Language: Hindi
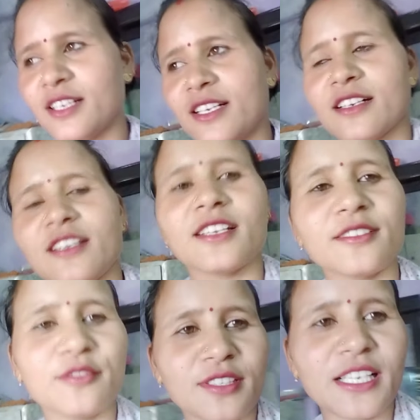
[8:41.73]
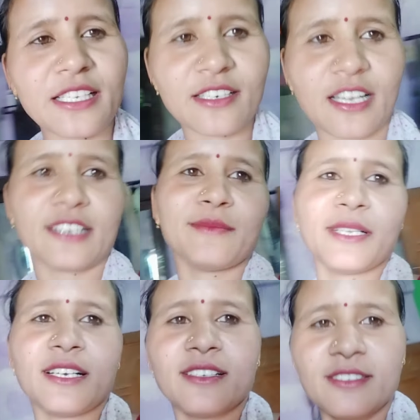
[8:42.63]
गन्ने के जूस से लेकिन राहत
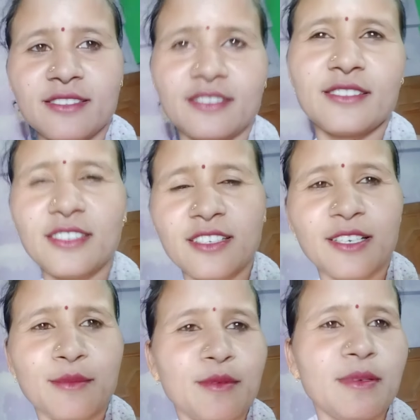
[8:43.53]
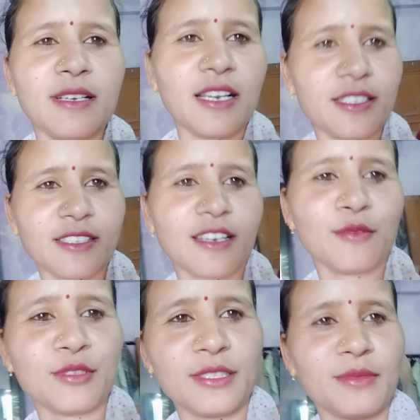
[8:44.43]
मिला इतनी गर्मी में हालत ख़राब
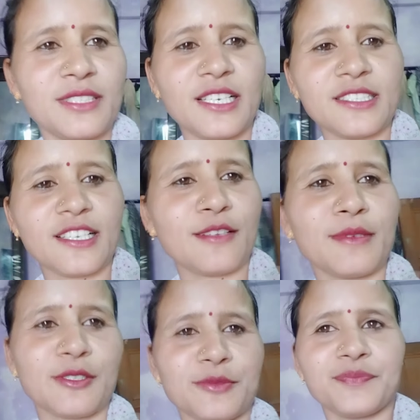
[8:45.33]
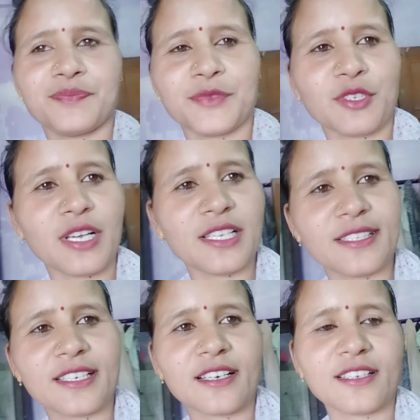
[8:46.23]
होती है बाजार जाने में तो तो खा लेते
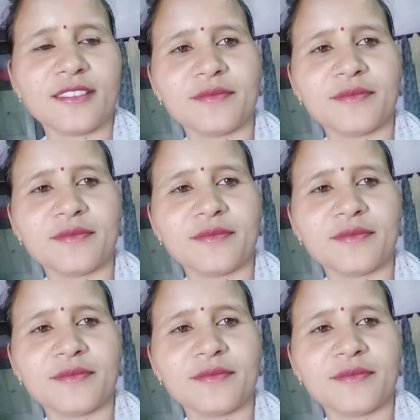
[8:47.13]
हैं खाना